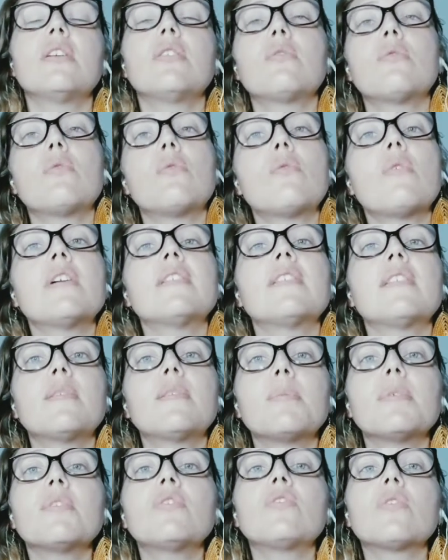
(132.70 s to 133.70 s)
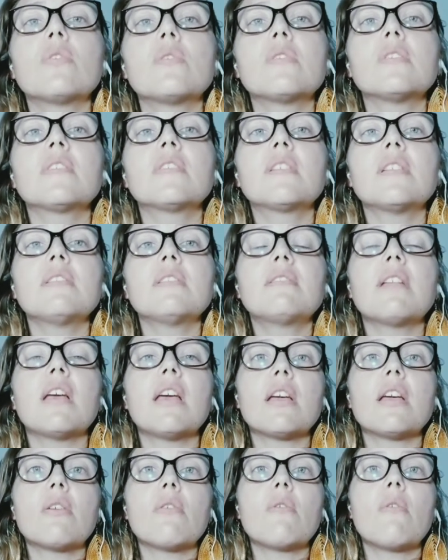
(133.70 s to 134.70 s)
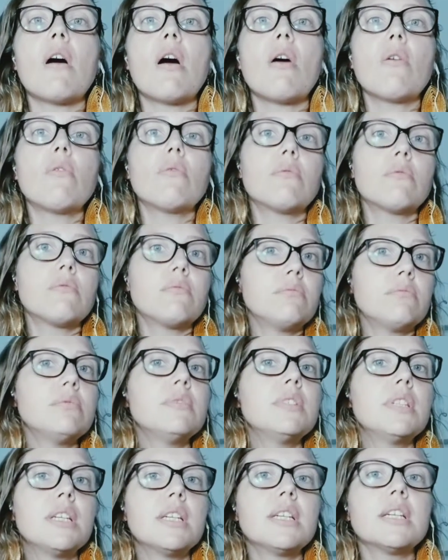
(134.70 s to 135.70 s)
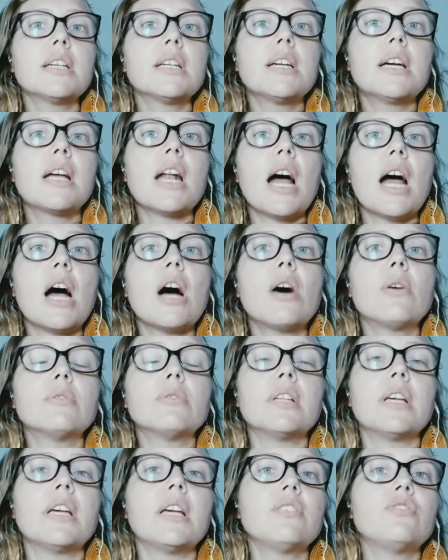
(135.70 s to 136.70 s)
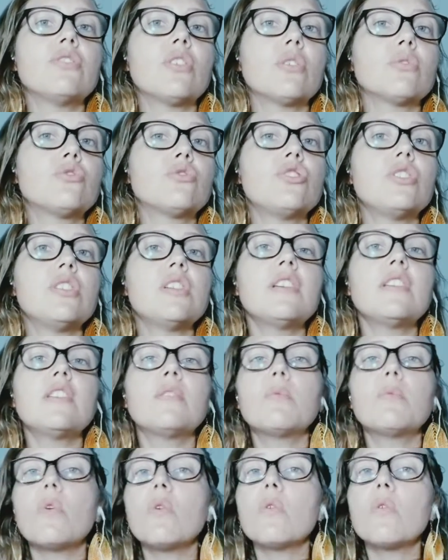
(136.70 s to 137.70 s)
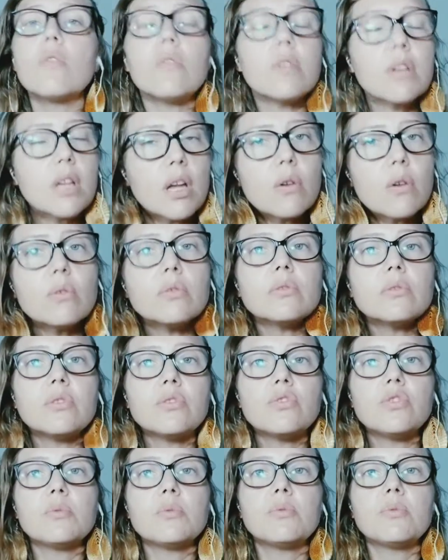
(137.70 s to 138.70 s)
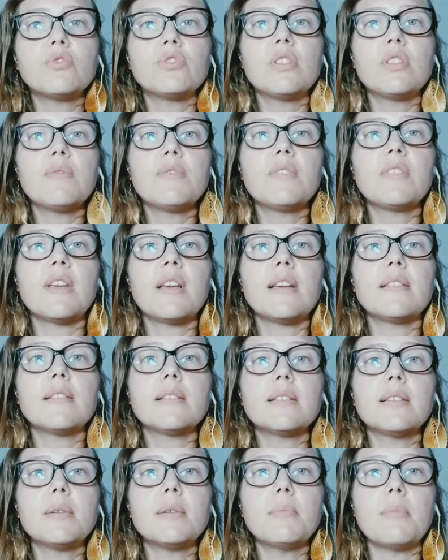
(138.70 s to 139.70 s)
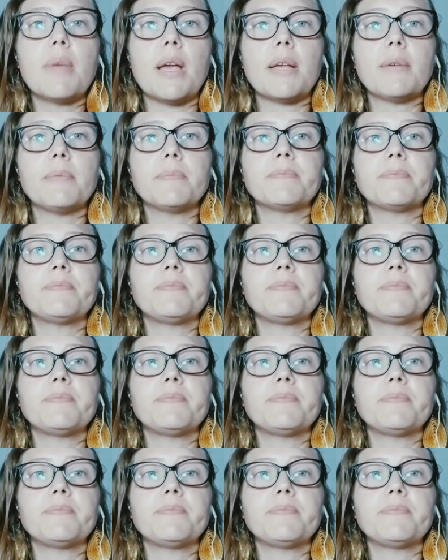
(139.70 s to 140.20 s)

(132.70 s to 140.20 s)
com essas pessoas que tenham algum grau né, de autismo ou qualquer outro tipo de deficiência também.